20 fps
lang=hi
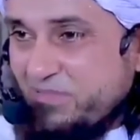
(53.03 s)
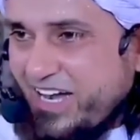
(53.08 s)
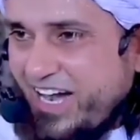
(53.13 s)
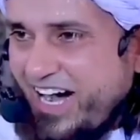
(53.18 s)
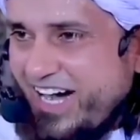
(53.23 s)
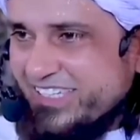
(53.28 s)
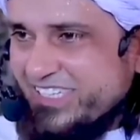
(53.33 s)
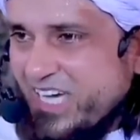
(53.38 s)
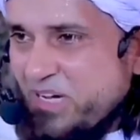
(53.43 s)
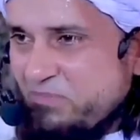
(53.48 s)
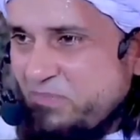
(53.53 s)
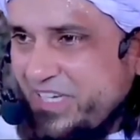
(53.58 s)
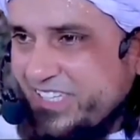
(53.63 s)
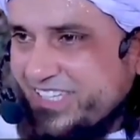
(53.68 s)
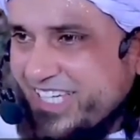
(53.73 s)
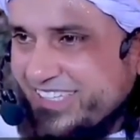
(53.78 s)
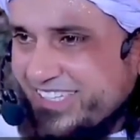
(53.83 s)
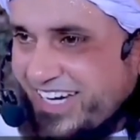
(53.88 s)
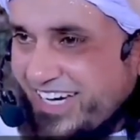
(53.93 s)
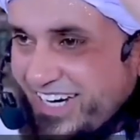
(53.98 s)
जब खाता
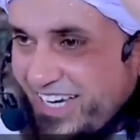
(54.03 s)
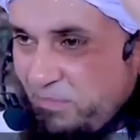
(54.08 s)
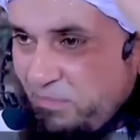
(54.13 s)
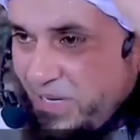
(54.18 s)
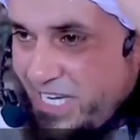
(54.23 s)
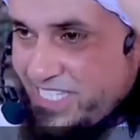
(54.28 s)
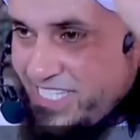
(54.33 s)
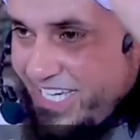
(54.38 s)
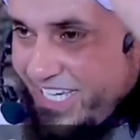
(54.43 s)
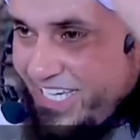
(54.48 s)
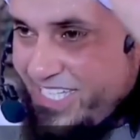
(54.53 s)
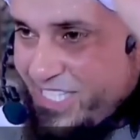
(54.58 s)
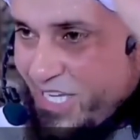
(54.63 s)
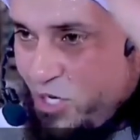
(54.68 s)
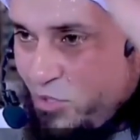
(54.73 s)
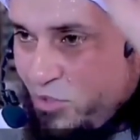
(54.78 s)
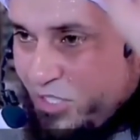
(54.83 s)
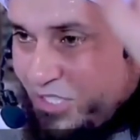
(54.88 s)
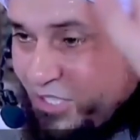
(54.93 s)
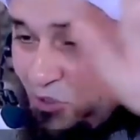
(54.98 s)
पीता था ना पैसे की
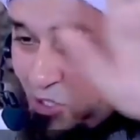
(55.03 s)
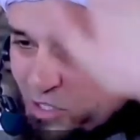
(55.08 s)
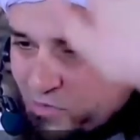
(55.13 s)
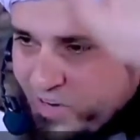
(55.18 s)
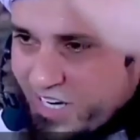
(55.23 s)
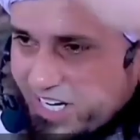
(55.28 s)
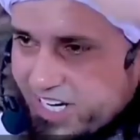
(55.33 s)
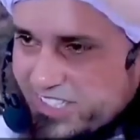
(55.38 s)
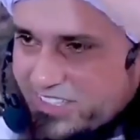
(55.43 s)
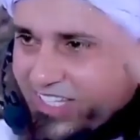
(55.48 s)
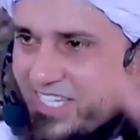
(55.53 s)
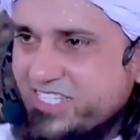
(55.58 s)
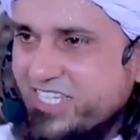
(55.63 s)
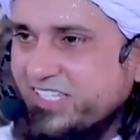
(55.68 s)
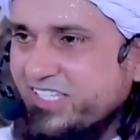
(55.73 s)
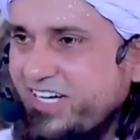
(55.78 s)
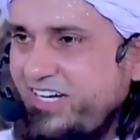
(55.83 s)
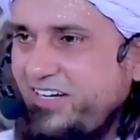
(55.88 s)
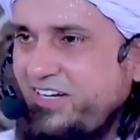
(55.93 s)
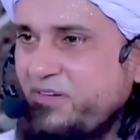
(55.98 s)
जरूरत थी उस वक्त करता
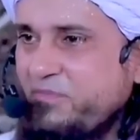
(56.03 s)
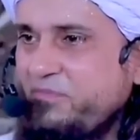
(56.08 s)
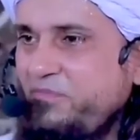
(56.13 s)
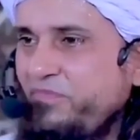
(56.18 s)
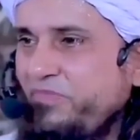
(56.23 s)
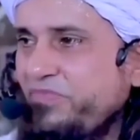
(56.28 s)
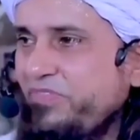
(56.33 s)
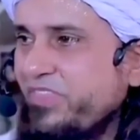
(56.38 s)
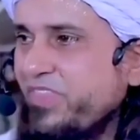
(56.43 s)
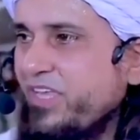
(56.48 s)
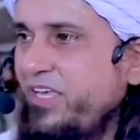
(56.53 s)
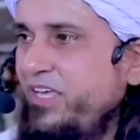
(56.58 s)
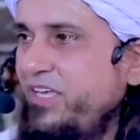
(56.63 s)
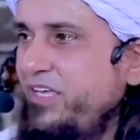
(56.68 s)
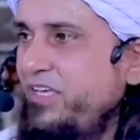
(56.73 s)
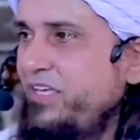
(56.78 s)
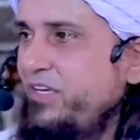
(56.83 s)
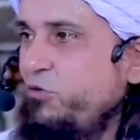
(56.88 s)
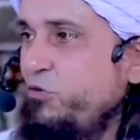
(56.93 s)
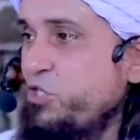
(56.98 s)
सदका
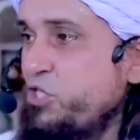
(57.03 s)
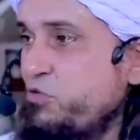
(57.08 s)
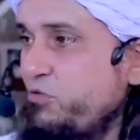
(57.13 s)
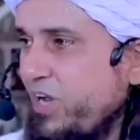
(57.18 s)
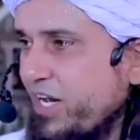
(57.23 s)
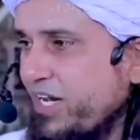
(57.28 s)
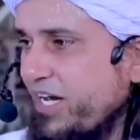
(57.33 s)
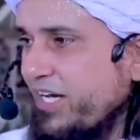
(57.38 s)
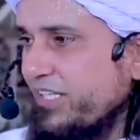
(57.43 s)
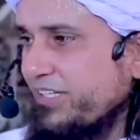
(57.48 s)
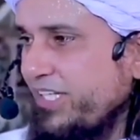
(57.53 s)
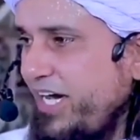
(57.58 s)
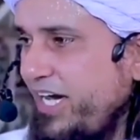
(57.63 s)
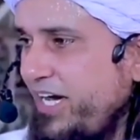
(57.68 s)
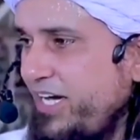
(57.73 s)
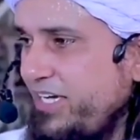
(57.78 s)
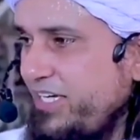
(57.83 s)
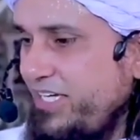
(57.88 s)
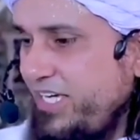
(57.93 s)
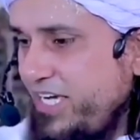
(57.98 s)
उस वक्त करता
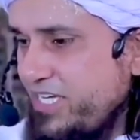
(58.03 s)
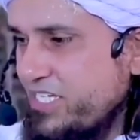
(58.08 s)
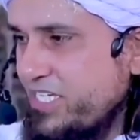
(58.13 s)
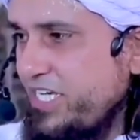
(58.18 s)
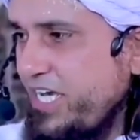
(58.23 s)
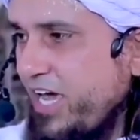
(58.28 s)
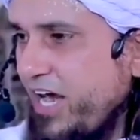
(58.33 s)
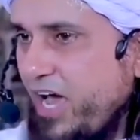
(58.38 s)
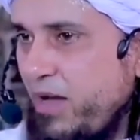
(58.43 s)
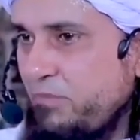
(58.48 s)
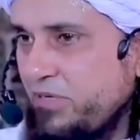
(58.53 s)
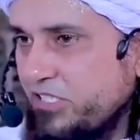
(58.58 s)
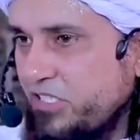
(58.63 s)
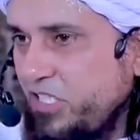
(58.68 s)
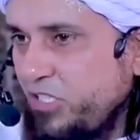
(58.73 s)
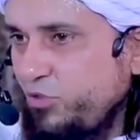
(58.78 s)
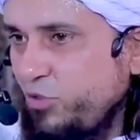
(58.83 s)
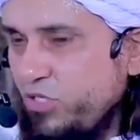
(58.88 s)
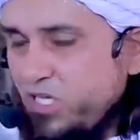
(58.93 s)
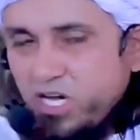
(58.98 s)
ये इसकी अलामत
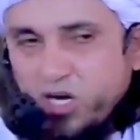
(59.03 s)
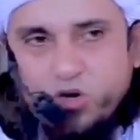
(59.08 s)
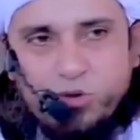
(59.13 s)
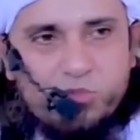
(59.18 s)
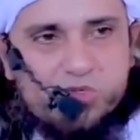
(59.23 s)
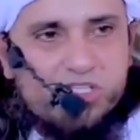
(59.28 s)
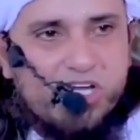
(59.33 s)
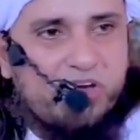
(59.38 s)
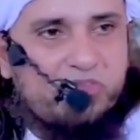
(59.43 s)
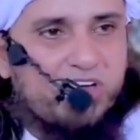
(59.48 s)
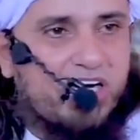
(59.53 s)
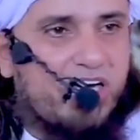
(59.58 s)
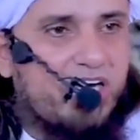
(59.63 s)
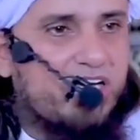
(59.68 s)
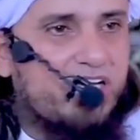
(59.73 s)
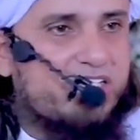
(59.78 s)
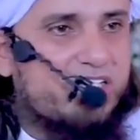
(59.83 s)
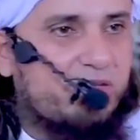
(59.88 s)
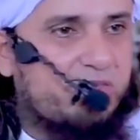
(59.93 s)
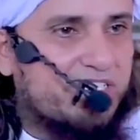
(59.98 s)
थी दुनिया को मुसाफिर
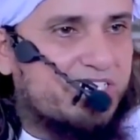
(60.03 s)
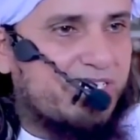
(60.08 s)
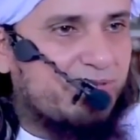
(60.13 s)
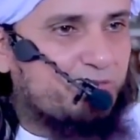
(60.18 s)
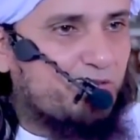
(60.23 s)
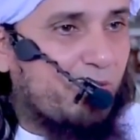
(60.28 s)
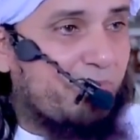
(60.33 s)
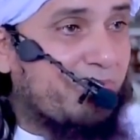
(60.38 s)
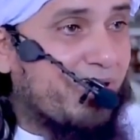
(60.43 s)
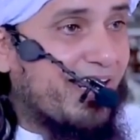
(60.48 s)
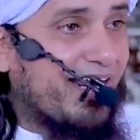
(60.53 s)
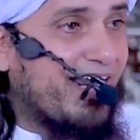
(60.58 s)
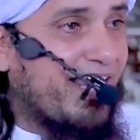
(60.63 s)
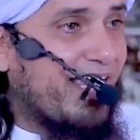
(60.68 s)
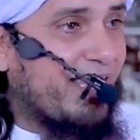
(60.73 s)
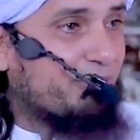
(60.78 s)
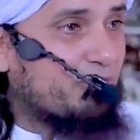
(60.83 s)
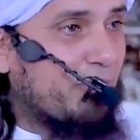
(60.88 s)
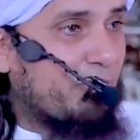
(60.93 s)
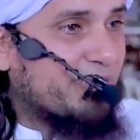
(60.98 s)
खाना समझता अब तो मर रहा
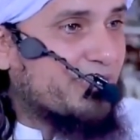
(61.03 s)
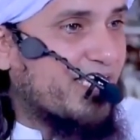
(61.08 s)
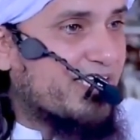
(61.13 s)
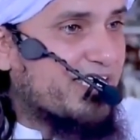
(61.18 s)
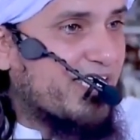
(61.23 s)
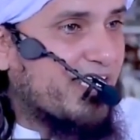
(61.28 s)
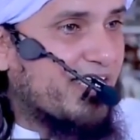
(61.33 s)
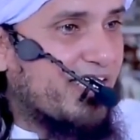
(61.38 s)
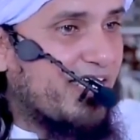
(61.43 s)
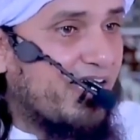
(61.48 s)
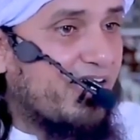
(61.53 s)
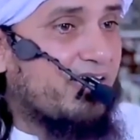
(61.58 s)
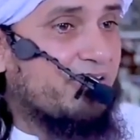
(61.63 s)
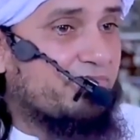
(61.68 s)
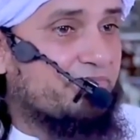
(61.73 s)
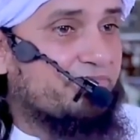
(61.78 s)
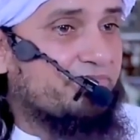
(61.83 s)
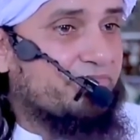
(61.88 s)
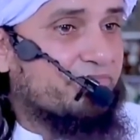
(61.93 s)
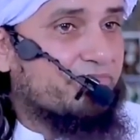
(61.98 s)
है अब तो पता चल गया
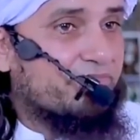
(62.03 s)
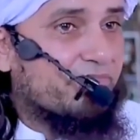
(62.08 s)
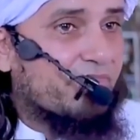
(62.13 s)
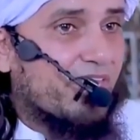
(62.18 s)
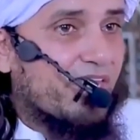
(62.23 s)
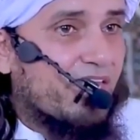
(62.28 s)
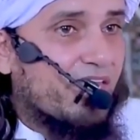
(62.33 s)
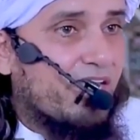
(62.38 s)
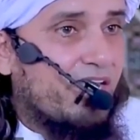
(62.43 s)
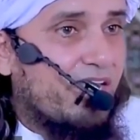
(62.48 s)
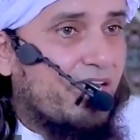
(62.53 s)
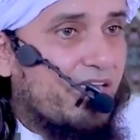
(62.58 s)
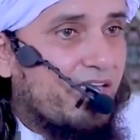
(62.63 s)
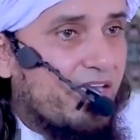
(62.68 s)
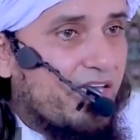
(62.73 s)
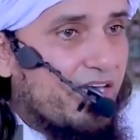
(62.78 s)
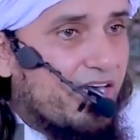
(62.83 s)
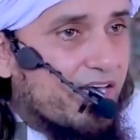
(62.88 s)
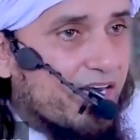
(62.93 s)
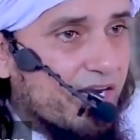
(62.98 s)

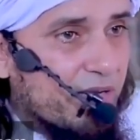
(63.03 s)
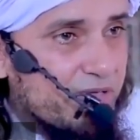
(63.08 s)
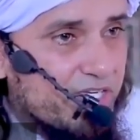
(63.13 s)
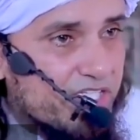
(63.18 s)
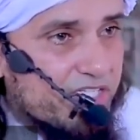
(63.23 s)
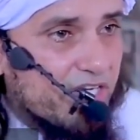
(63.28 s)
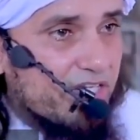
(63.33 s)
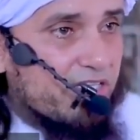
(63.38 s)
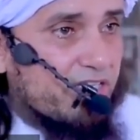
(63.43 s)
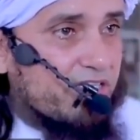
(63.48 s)
नबी